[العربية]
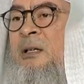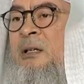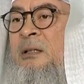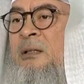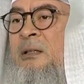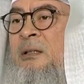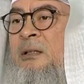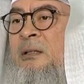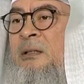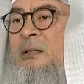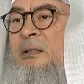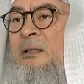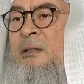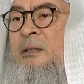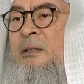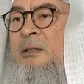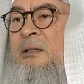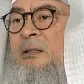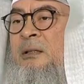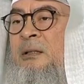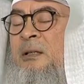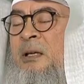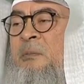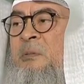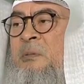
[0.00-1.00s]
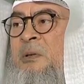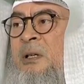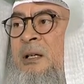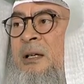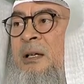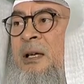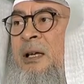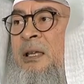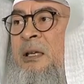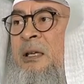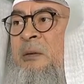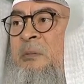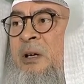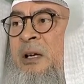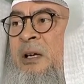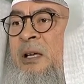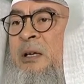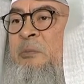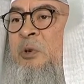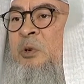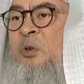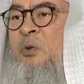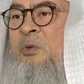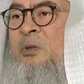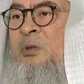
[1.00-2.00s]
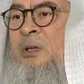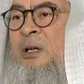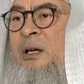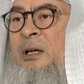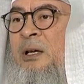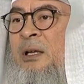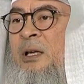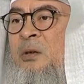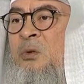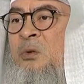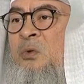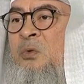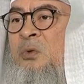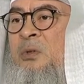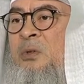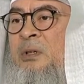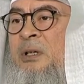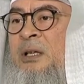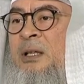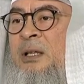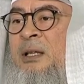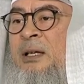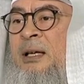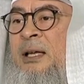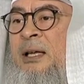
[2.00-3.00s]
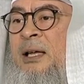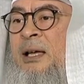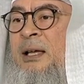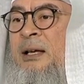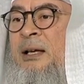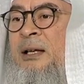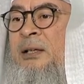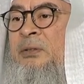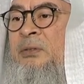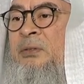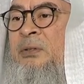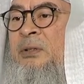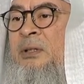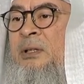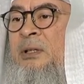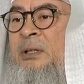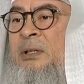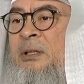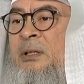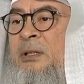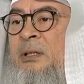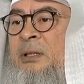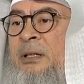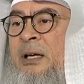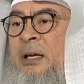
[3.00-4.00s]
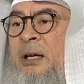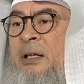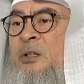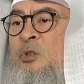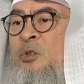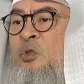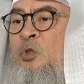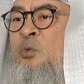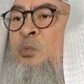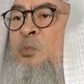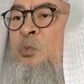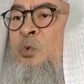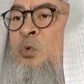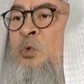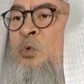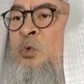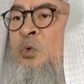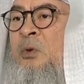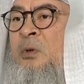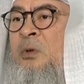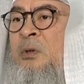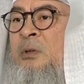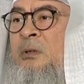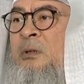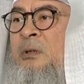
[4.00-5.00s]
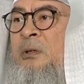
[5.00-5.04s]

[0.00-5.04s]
عن الشخص نفسه يعني ابن القيم رحمه الله يقول اذا كانت يعني الامور